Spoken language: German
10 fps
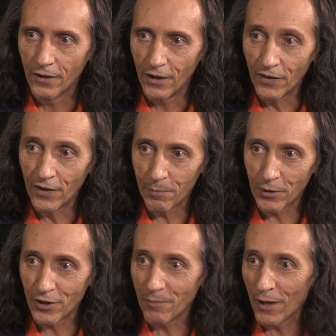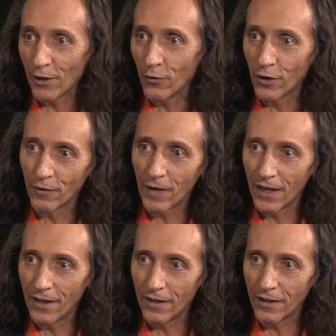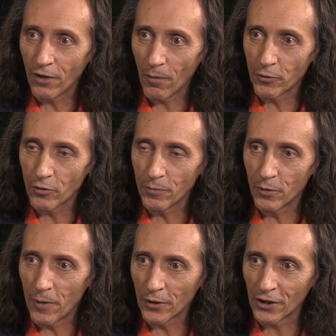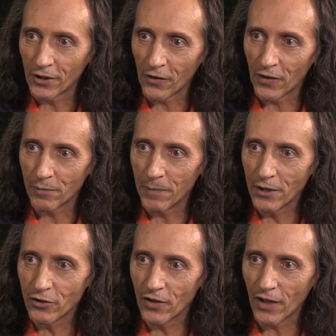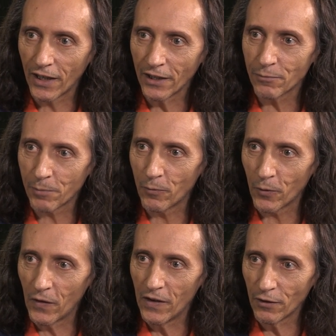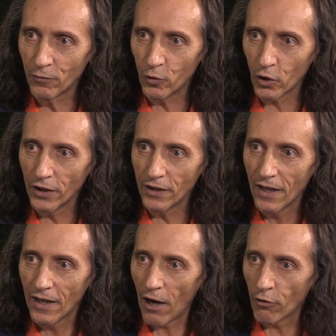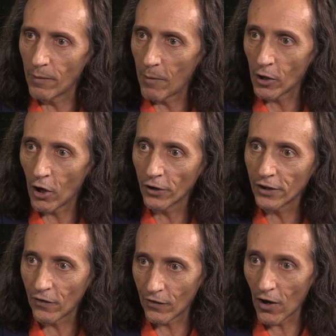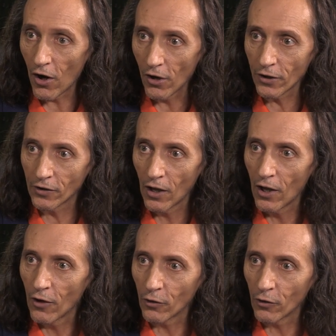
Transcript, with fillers: Die ist dir bestimmt gelungen, weil ich habe schon beobachtet, dass sich Menschen recht provoziert führen, auch wenn man gar nichts sagt, mhm.